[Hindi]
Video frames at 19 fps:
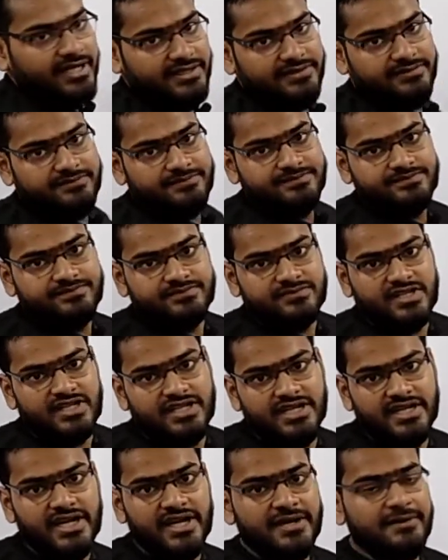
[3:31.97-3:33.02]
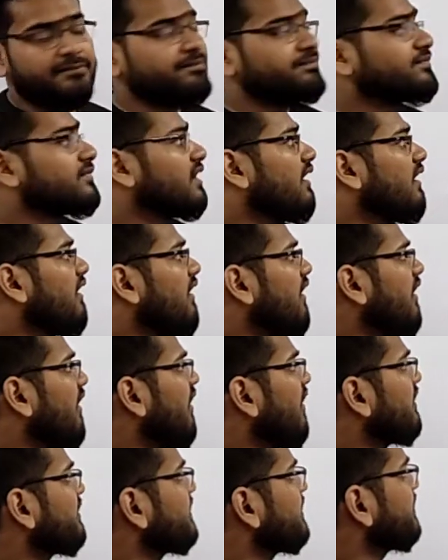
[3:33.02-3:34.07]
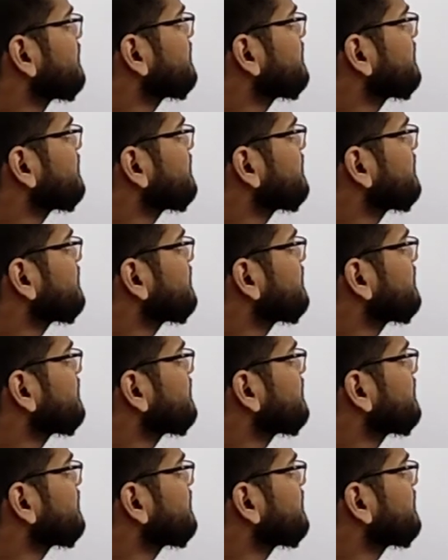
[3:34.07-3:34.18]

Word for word: बनाई ठीक है और